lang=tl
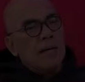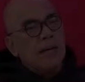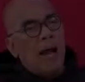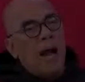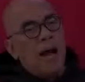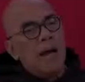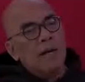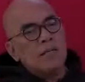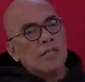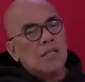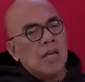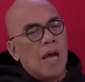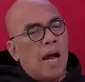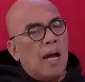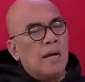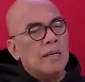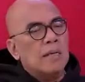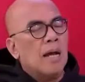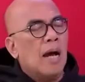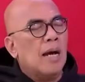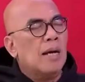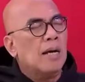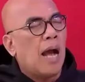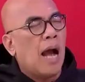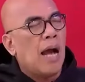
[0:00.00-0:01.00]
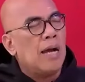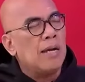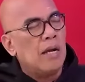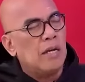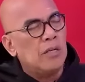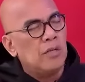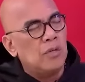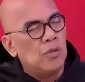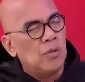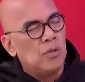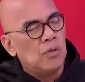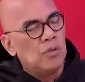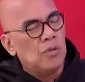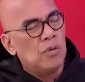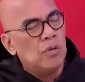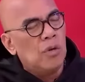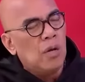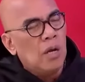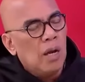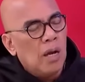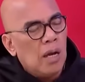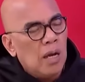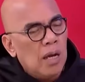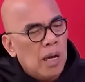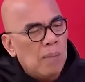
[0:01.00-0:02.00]
Hanggang saan ang kaya niyong
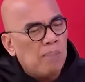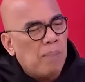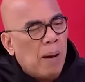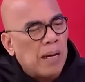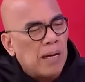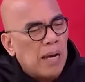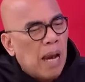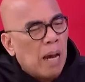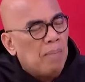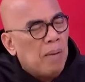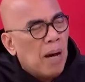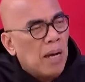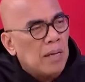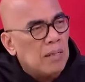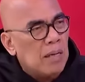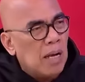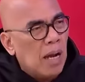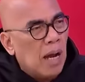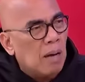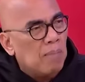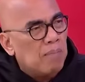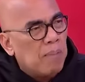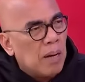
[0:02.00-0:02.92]
ipaglaban ang